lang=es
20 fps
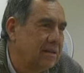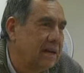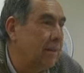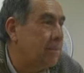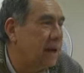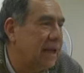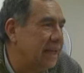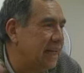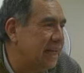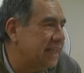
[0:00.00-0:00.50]

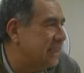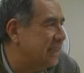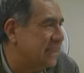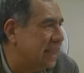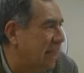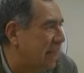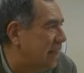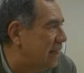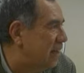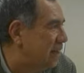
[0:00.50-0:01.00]
La pradera
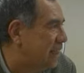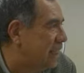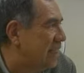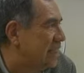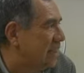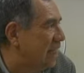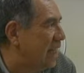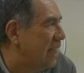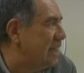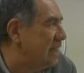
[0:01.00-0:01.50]
está,
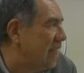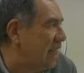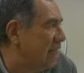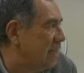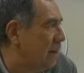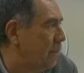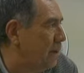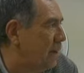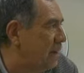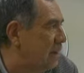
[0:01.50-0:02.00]
está, está
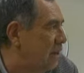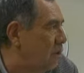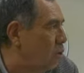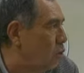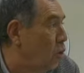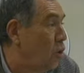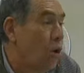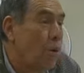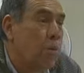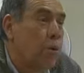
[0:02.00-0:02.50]

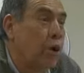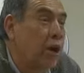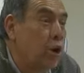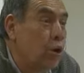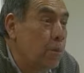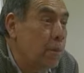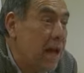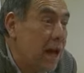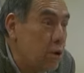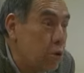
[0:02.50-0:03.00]
desapareciendo. ¿Por
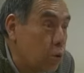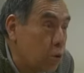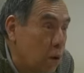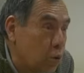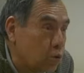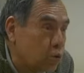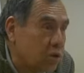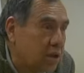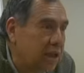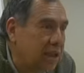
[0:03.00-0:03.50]
qué no me
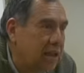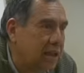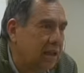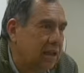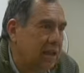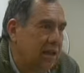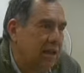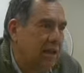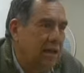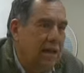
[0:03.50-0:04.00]
ayuda usted
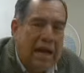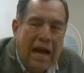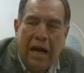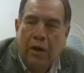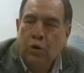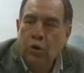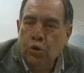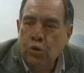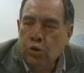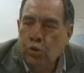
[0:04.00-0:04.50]

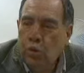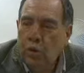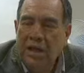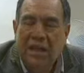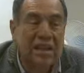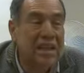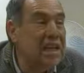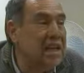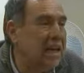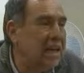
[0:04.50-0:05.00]
a
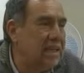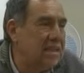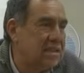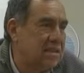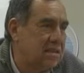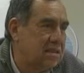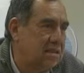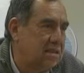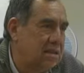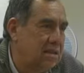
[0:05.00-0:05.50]
construir
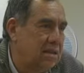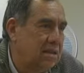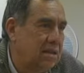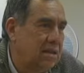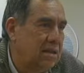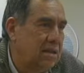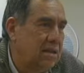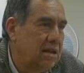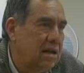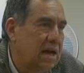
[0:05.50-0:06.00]
diques,
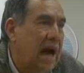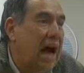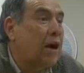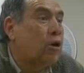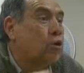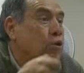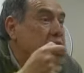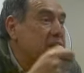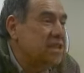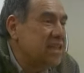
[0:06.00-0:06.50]

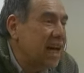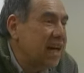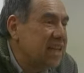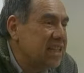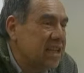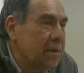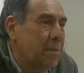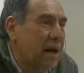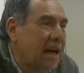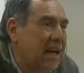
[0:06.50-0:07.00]
a
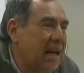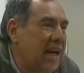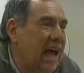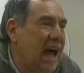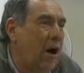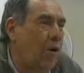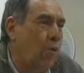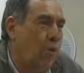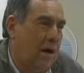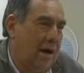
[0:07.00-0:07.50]
cosechar y sembrar el
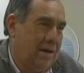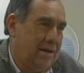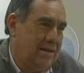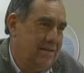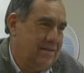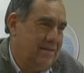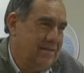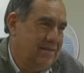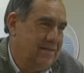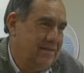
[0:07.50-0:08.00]
agua.
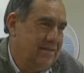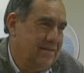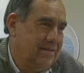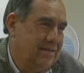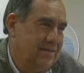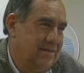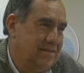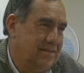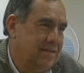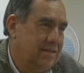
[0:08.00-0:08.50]

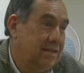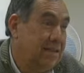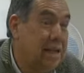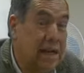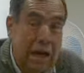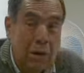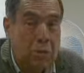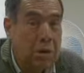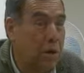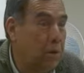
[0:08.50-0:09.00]

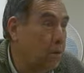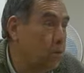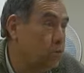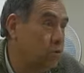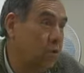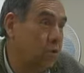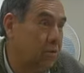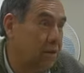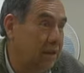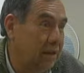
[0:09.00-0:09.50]
Si el agua la va
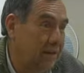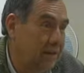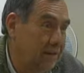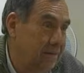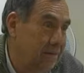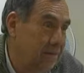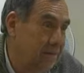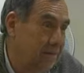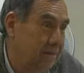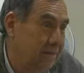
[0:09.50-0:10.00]

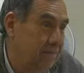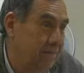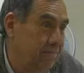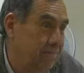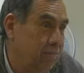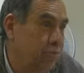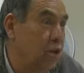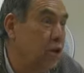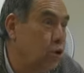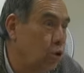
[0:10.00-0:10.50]

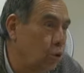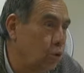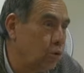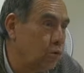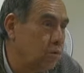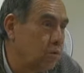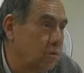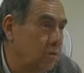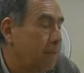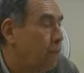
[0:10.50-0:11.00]
a y
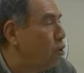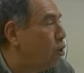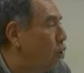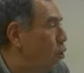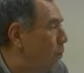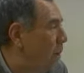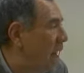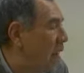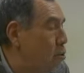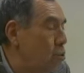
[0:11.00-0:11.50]
todos. ¿Por
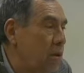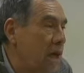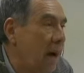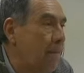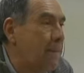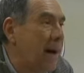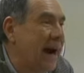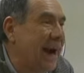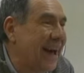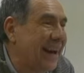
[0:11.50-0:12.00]
qué no me
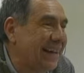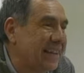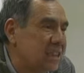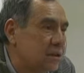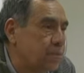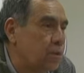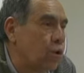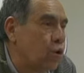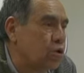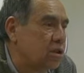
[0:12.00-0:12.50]
ayuda a
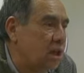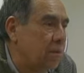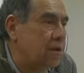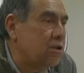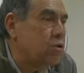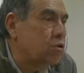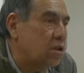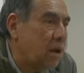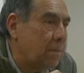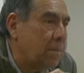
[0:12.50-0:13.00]
pagarles por los
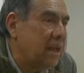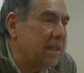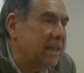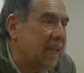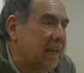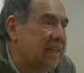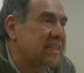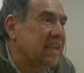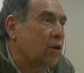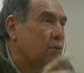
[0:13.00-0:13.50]
servicios
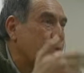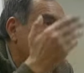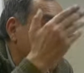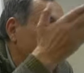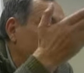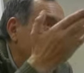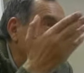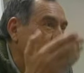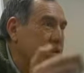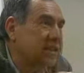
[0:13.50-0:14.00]
ambientales a los
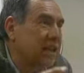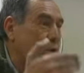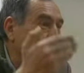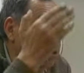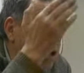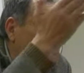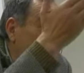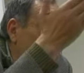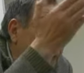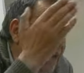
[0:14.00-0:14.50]
productores, a
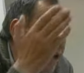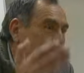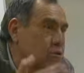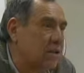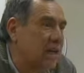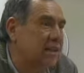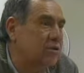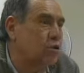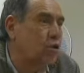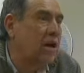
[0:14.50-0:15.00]
los alpaqueros de la